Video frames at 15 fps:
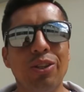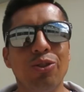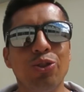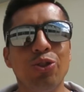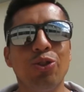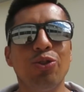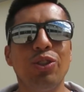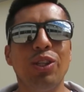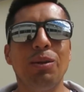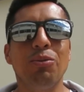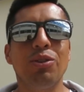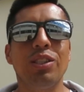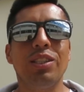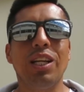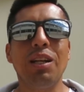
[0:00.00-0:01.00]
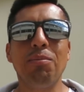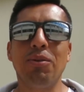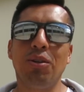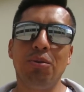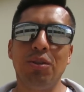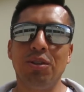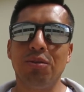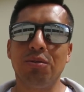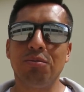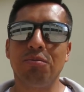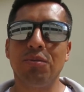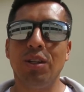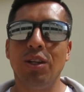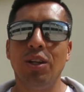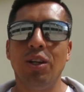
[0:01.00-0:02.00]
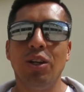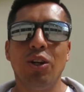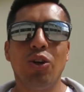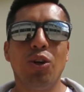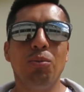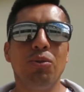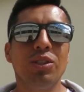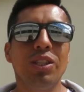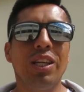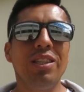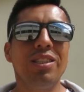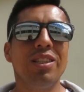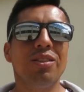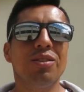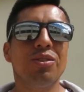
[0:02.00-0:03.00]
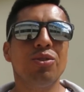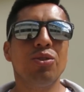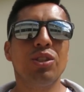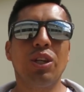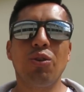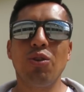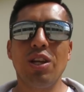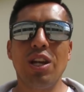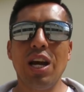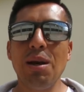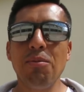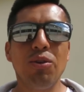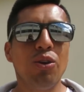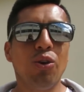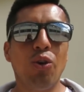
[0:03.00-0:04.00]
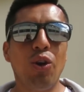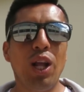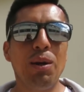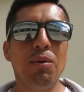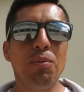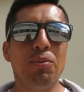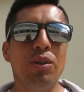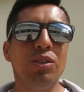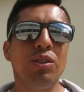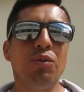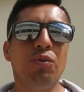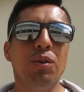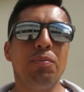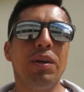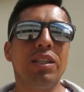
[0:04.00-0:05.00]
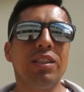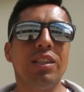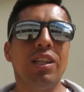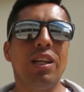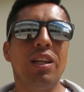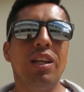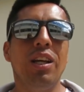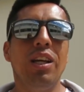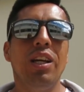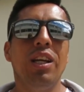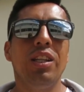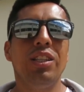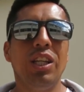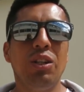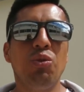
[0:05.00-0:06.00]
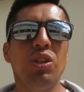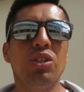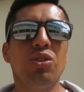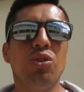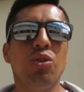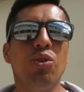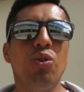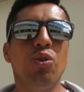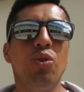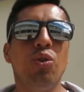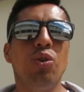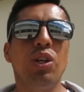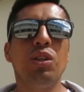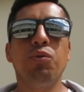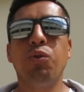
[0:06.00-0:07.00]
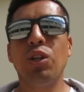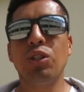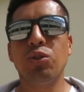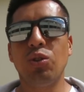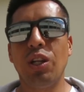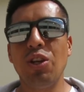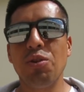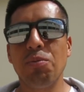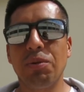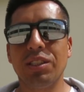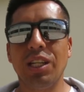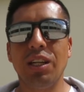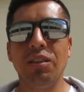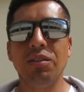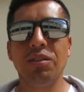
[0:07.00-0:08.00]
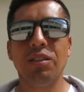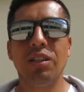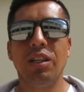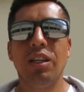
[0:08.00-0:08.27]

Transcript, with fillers: que nosotros íbamos a estar, pero bueno, como se dice, nos, nos nos colamos, pero ese fue parte de, nuestro esfuerzo el año pasado